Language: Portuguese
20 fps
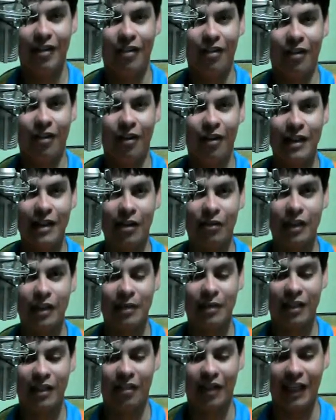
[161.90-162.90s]
Olha o
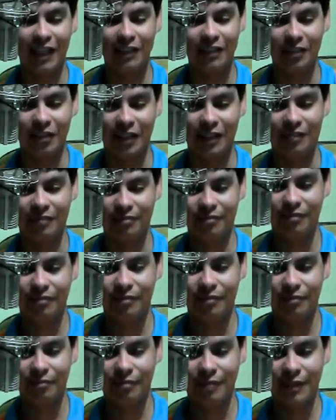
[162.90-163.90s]
Neymar correndo.
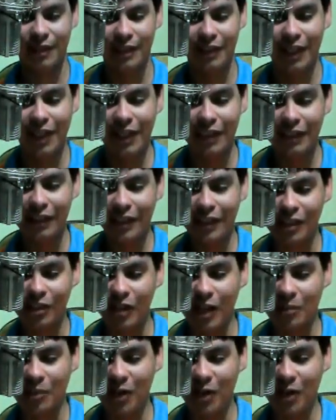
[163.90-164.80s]
Ele não achou